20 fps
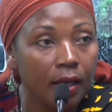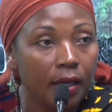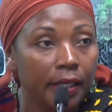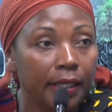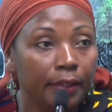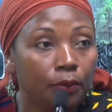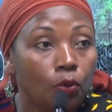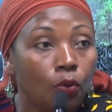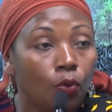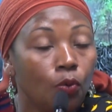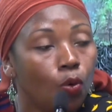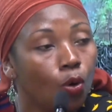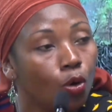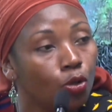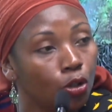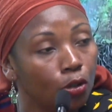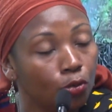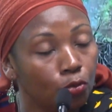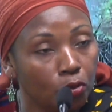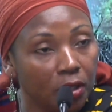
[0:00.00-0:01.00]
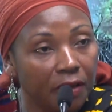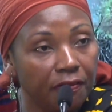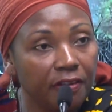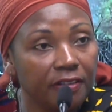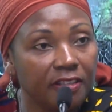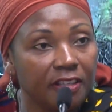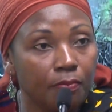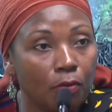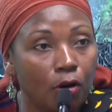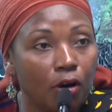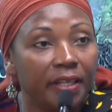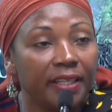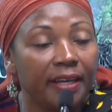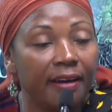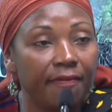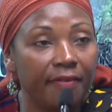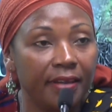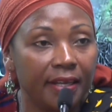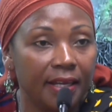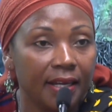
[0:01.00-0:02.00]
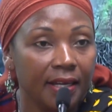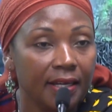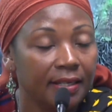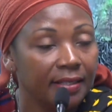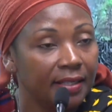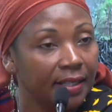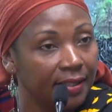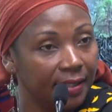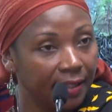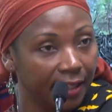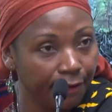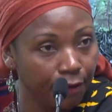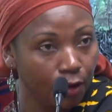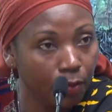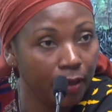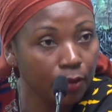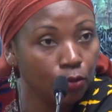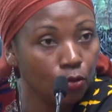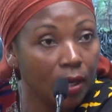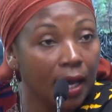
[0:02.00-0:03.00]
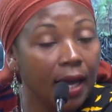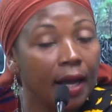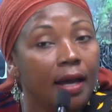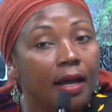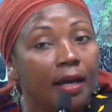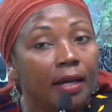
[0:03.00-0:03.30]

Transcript: Et donc aujourd'hui, effectivement, il y avait cette, information-là.